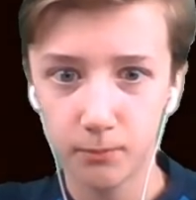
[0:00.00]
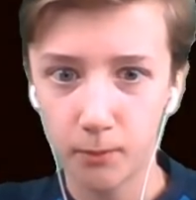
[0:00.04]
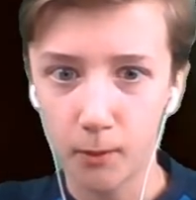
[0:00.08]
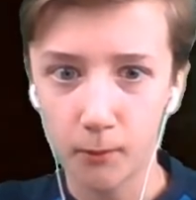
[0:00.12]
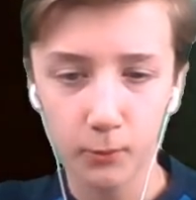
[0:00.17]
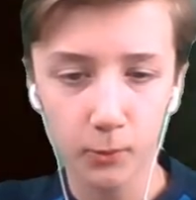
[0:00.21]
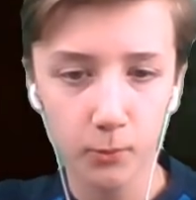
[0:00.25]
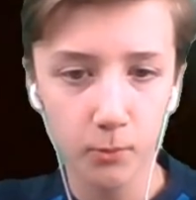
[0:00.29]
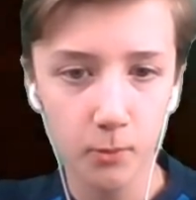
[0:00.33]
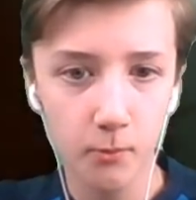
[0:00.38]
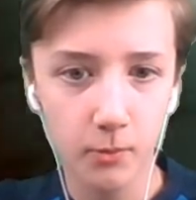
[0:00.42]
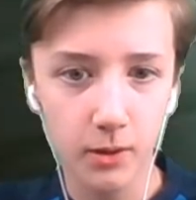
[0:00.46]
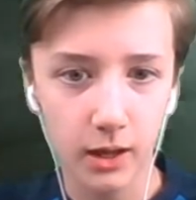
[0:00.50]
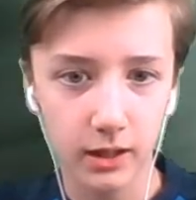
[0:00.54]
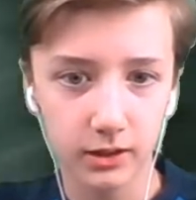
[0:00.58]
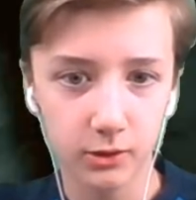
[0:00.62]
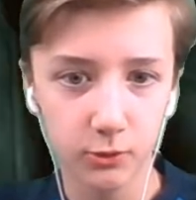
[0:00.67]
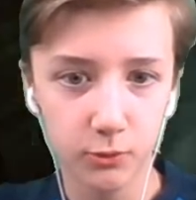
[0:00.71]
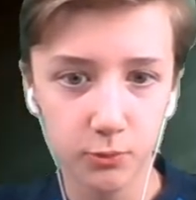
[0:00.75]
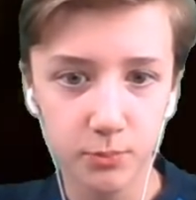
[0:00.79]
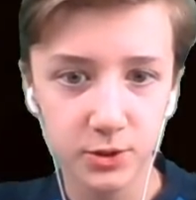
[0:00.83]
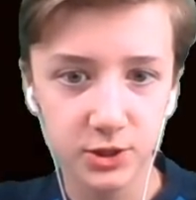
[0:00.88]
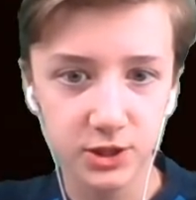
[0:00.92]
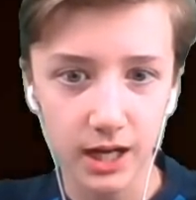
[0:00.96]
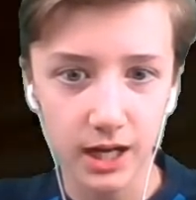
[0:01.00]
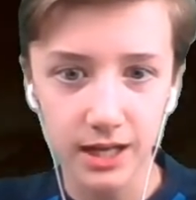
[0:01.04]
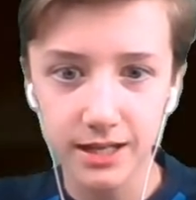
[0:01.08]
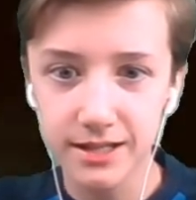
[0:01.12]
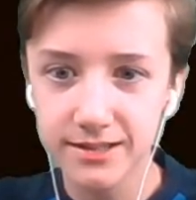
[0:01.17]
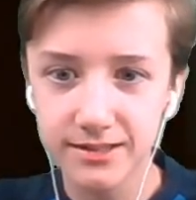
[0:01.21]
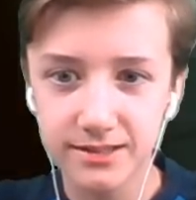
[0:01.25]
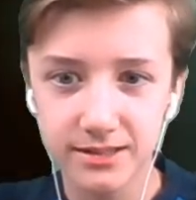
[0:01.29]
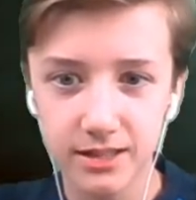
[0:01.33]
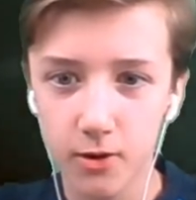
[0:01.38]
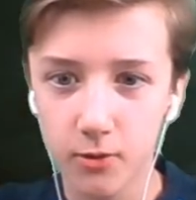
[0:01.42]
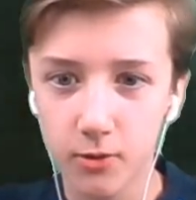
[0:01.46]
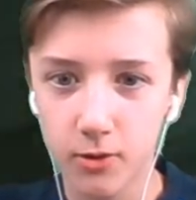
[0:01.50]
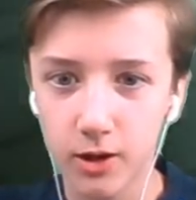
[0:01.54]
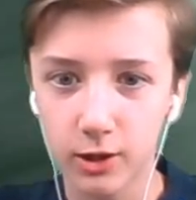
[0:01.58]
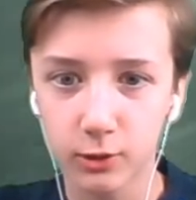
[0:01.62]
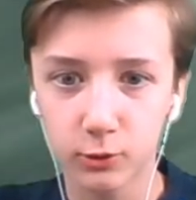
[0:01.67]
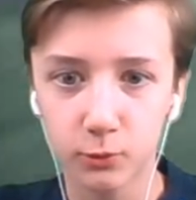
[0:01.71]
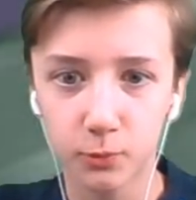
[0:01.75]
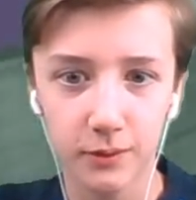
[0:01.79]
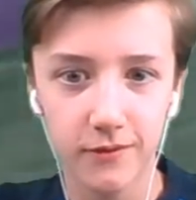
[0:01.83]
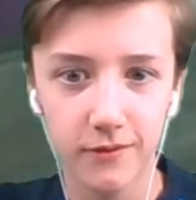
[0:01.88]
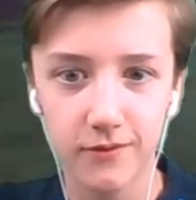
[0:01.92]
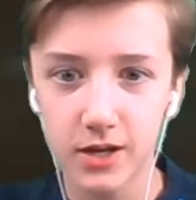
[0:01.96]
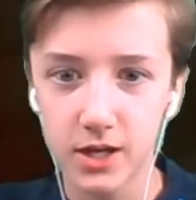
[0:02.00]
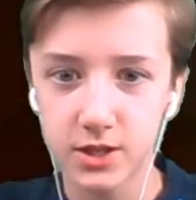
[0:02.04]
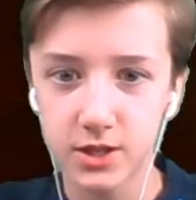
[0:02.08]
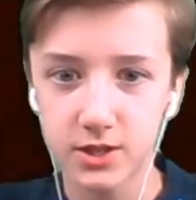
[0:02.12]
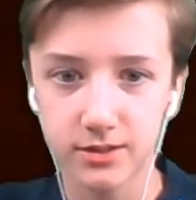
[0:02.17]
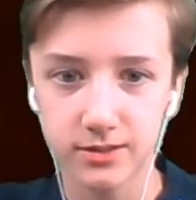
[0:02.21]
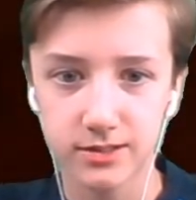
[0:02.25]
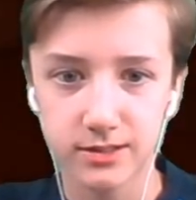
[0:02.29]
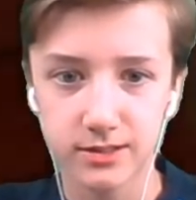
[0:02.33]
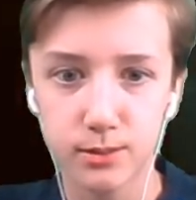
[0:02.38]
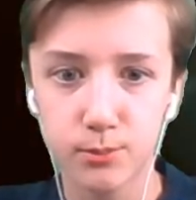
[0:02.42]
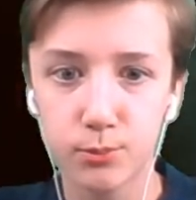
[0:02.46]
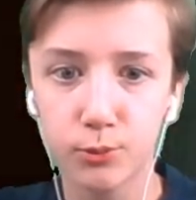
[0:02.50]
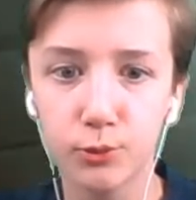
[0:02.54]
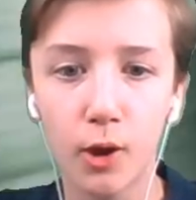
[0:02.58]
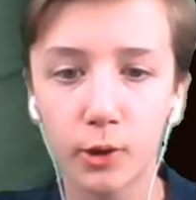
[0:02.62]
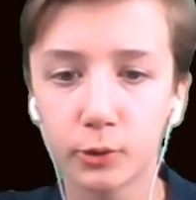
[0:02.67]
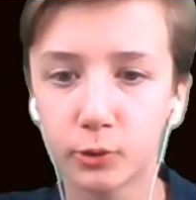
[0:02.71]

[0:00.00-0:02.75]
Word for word: попробуем как-то убежать, не знаю, карту проверять сейчас не буду,